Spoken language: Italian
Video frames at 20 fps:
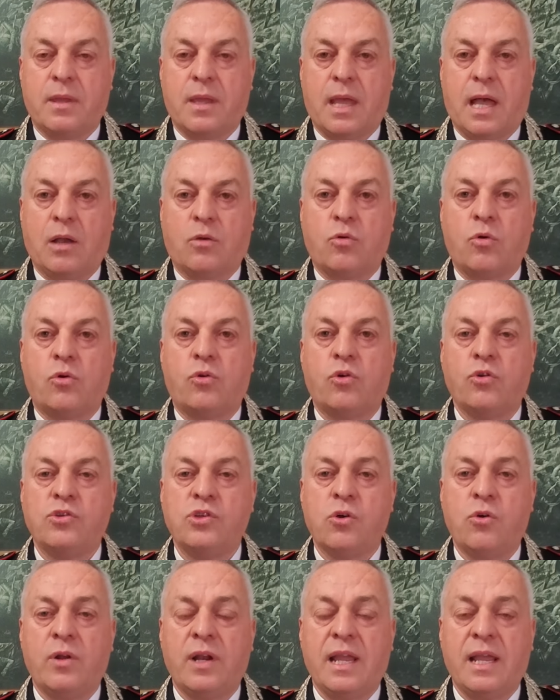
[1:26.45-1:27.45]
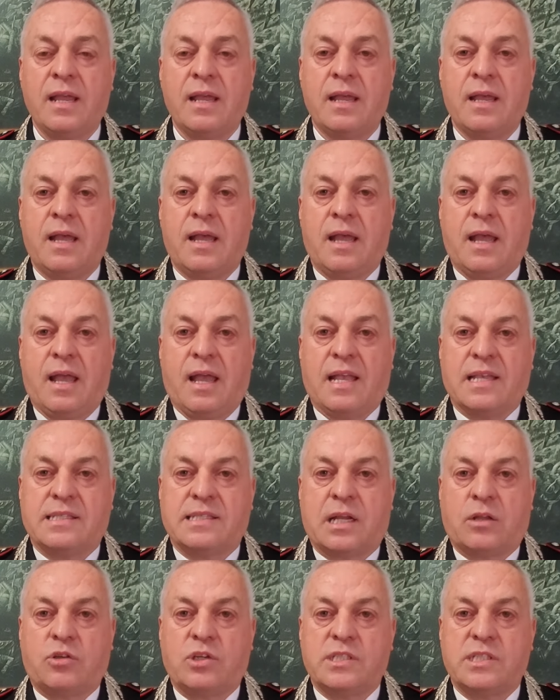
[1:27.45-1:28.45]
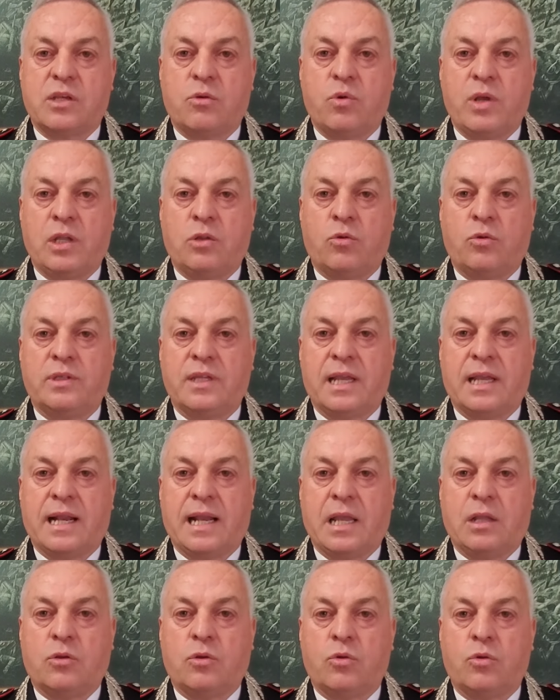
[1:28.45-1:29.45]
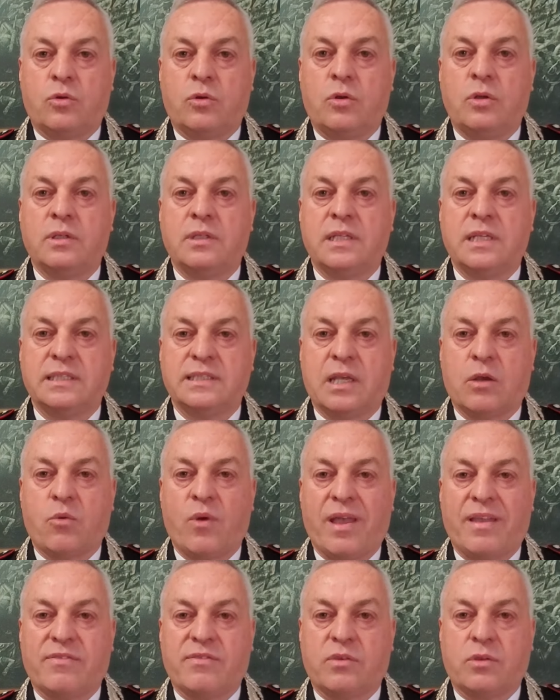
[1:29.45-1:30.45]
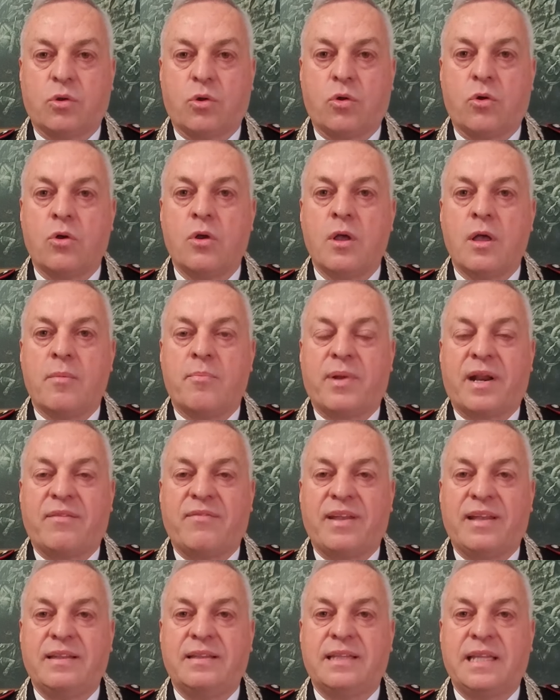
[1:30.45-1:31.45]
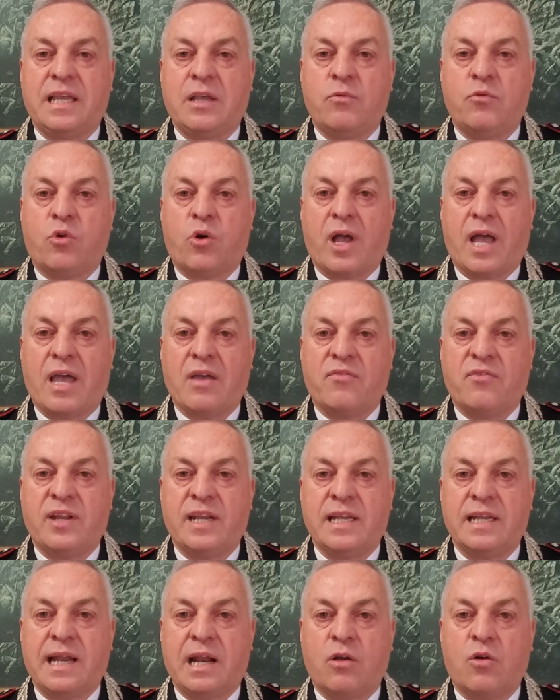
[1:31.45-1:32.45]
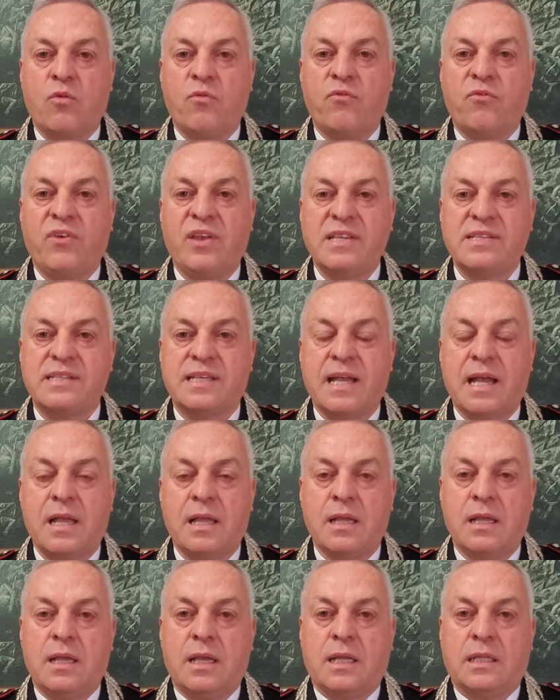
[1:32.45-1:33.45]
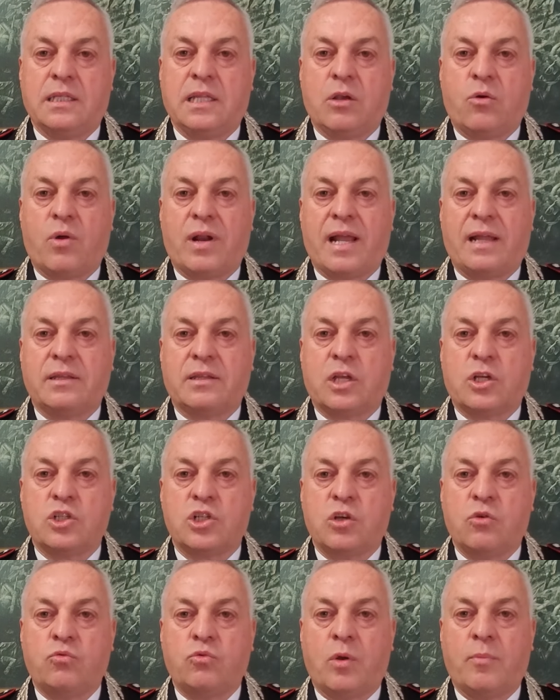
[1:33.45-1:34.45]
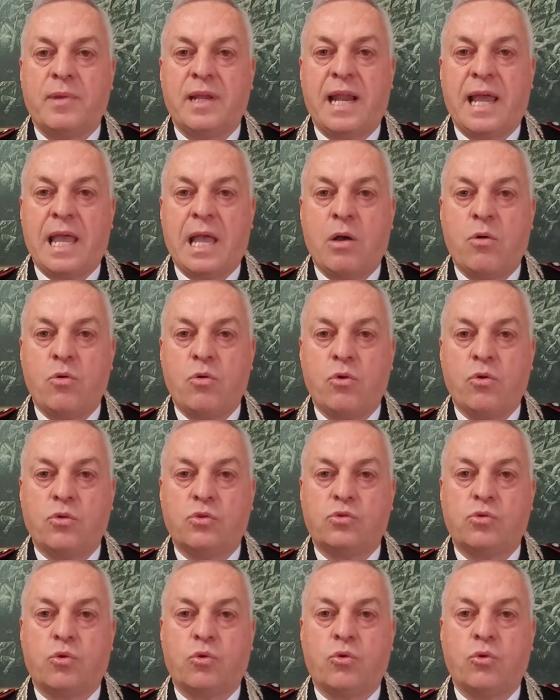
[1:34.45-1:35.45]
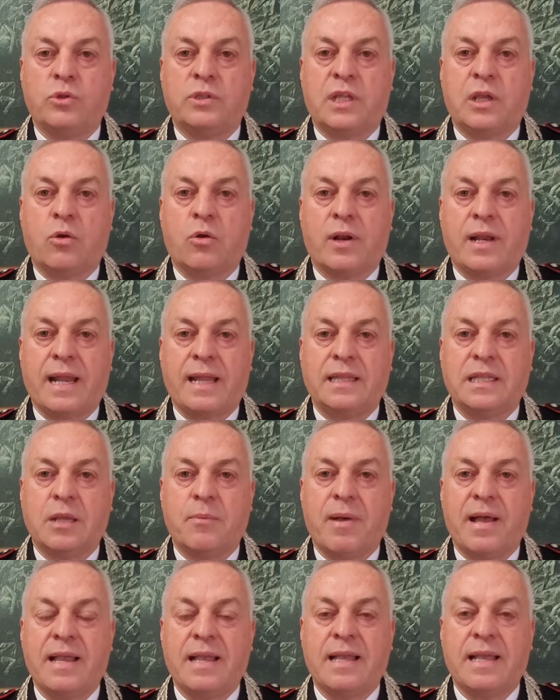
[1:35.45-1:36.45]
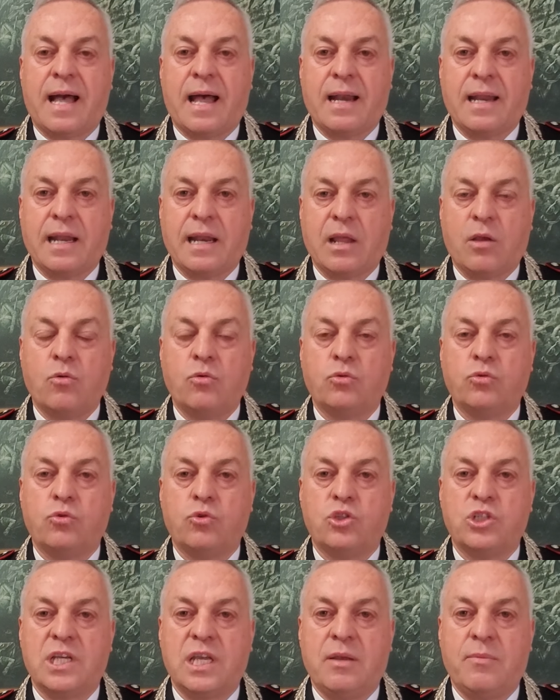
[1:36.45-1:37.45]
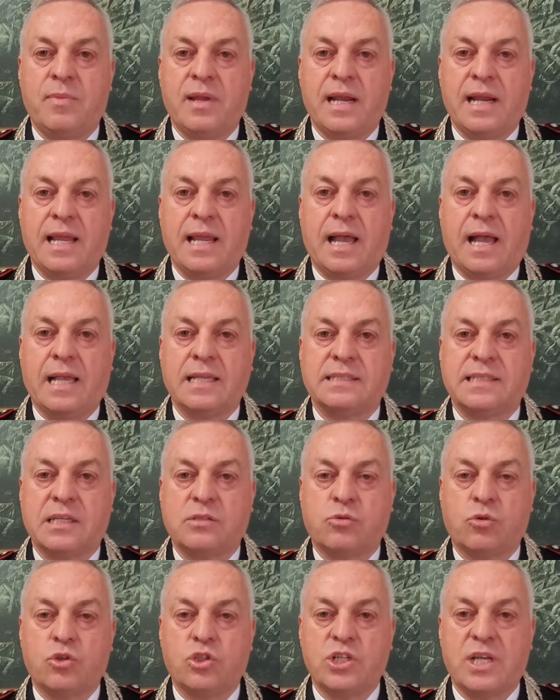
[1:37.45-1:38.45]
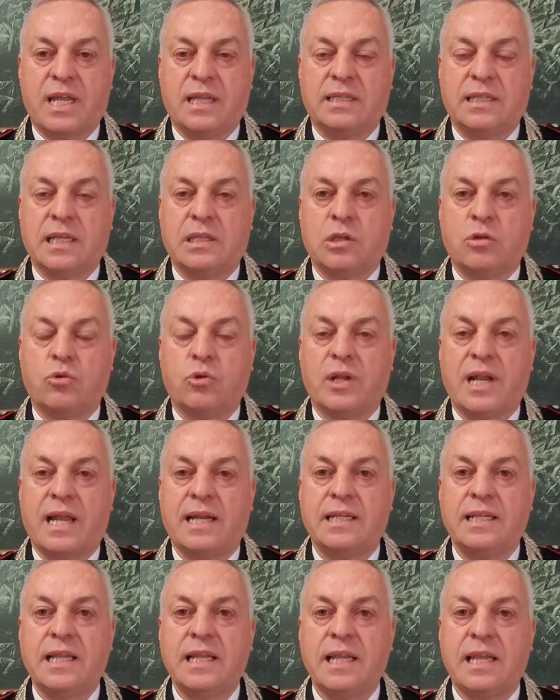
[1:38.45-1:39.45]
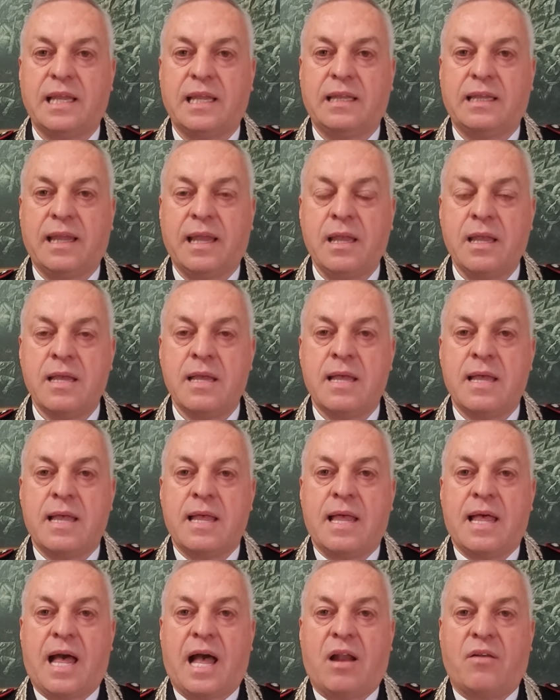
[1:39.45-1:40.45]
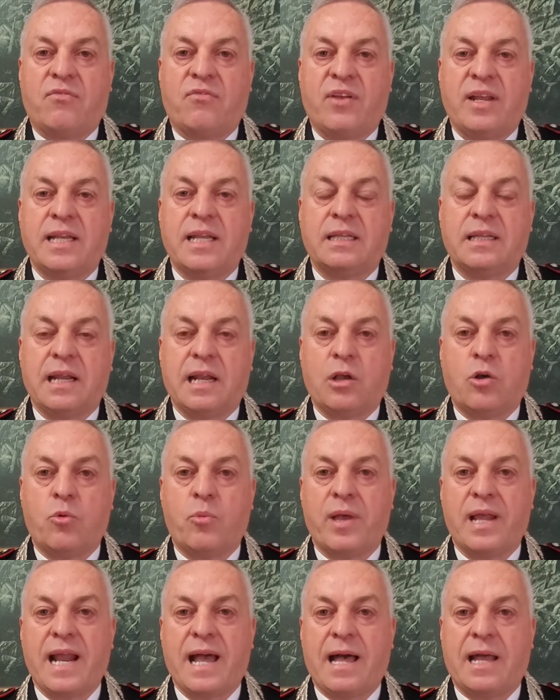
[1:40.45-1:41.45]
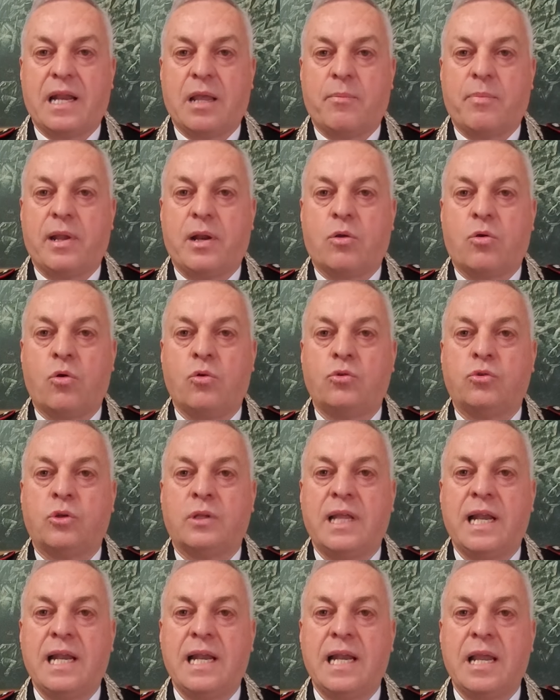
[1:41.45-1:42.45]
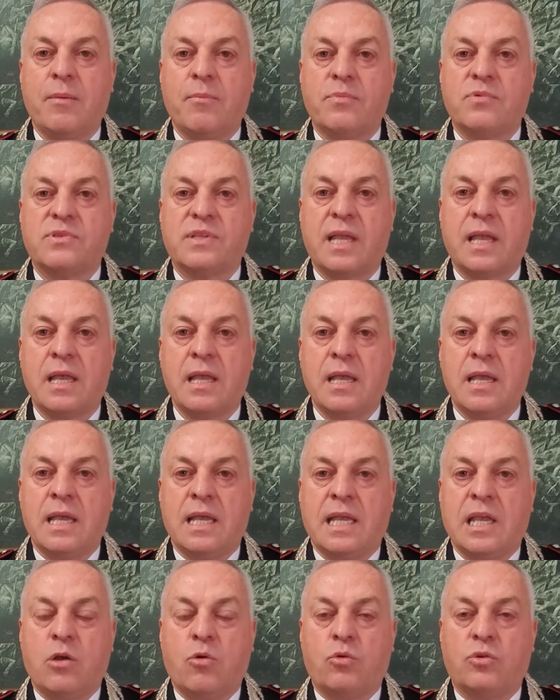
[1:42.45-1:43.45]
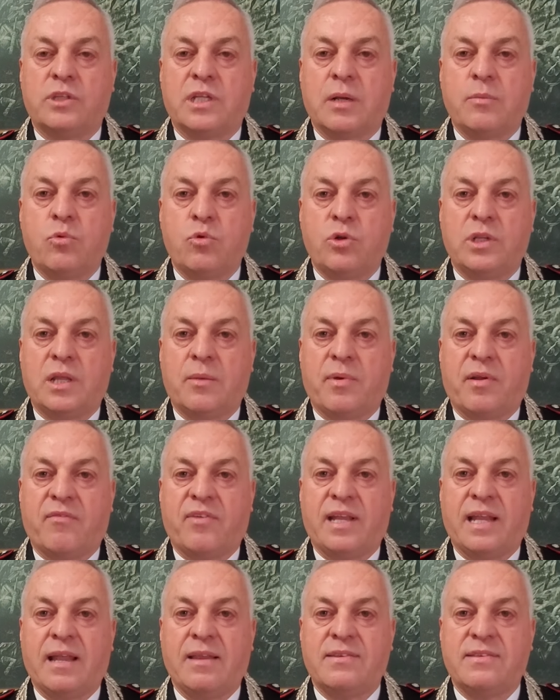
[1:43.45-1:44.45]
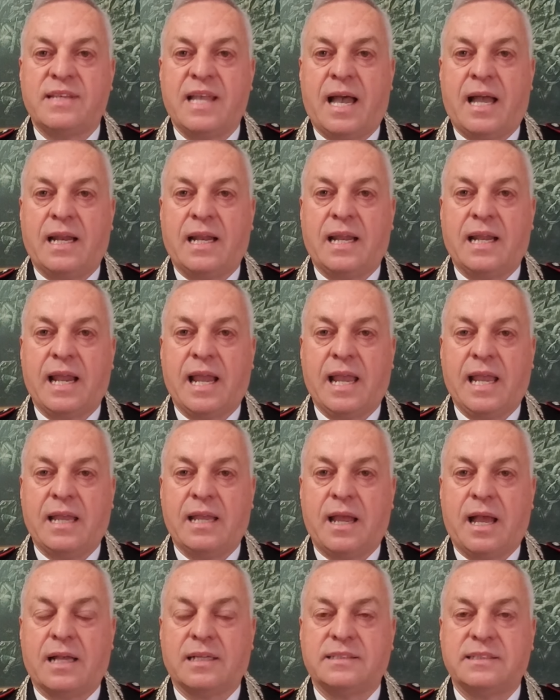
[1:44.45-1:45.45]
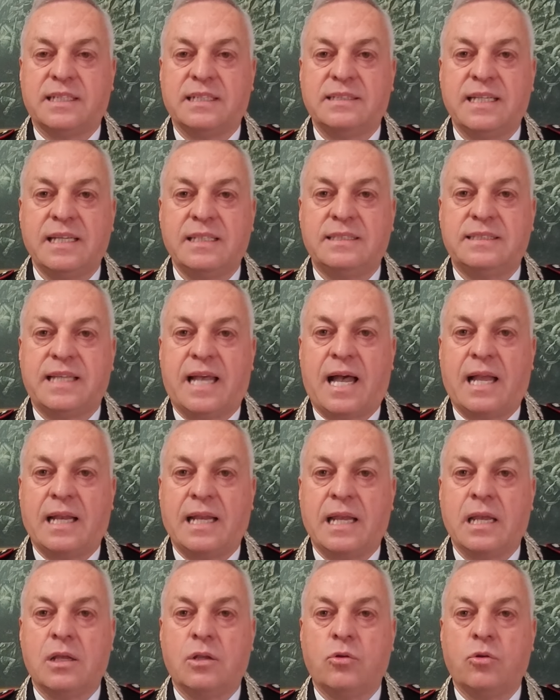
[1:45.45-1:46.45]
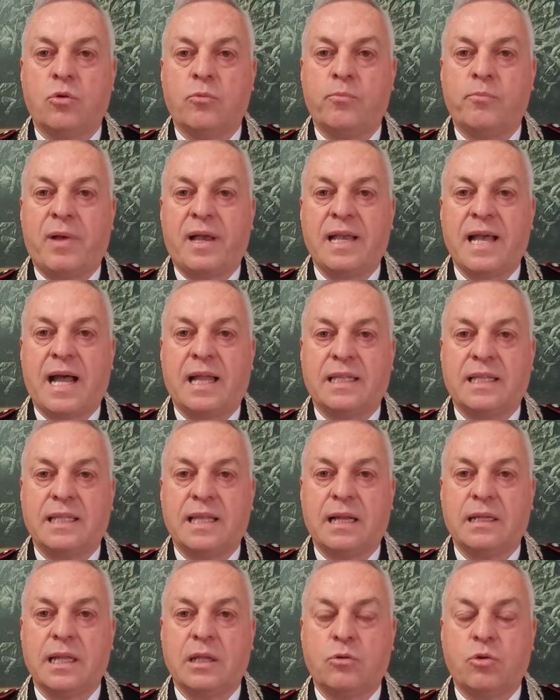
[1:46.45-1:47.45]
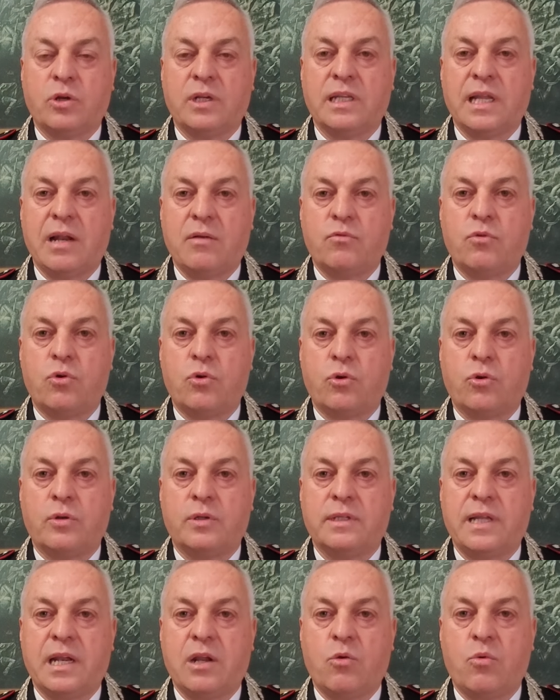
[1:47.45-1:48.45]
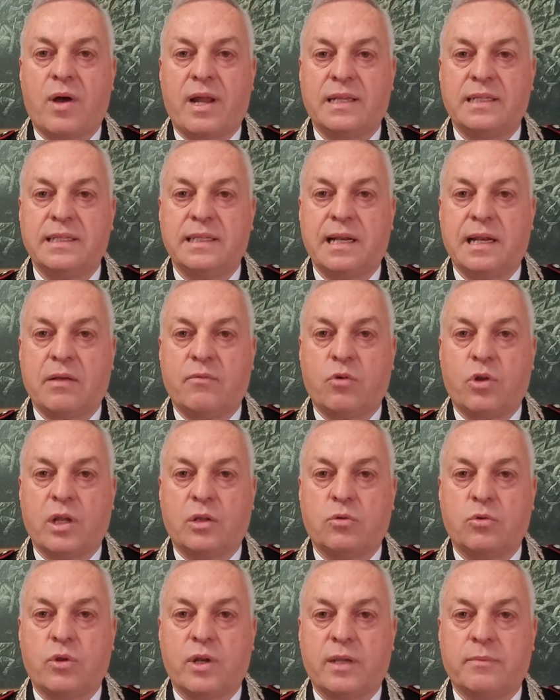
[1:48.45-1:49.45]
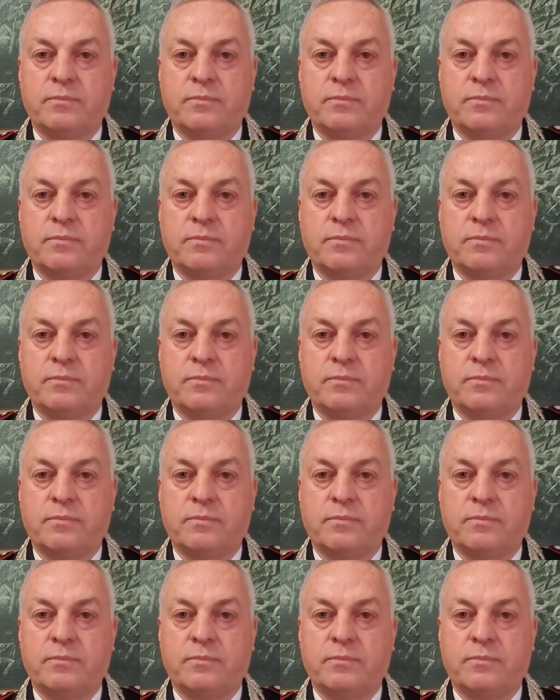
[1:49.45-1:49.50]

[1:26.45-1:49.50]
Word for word: A conclusione è stato eseguito un decreto di sequestro preventivo ai fini della confisca di 45.000 euro su conti correnti bancari riconducibili ai sei soggetti titolari di ditte al fine di recuperare per conto dell'INPS i contributi previdenziali e assistenziali non pagati dal datore di lavoro nei riguardi del lavoratore.